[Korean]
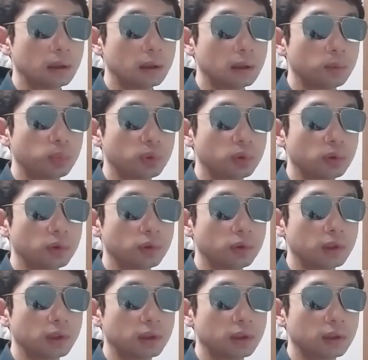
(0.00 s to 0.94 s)

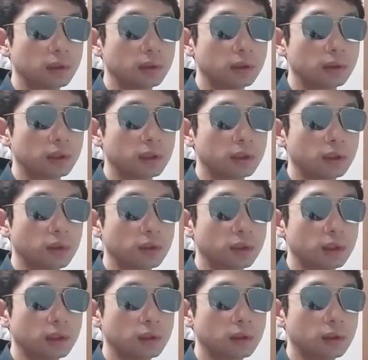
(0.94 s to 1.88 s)
이분은
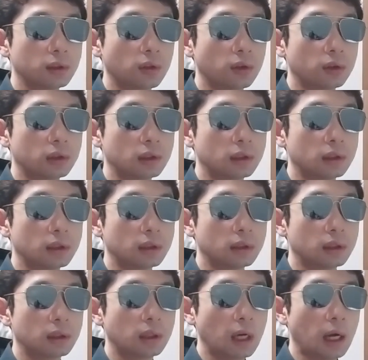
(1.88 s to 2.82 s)
신천지인 거를
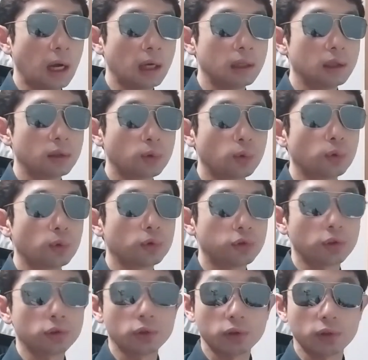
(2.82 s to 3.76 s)
알고
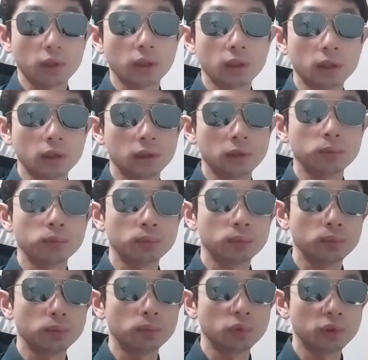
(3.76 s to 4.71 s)

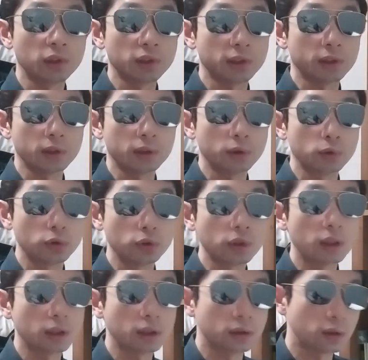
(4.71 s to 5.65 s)
써줬다는 분이었어요.
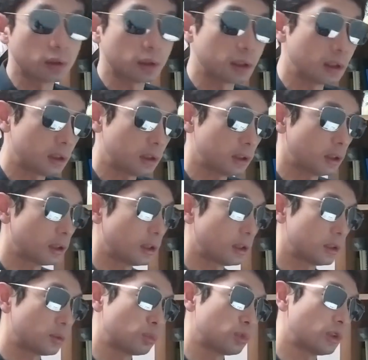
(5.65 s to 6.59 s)
유일하게 그렇게
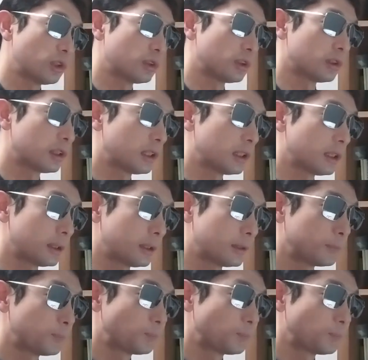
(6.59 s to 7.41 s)
얘기하신 분이었는데,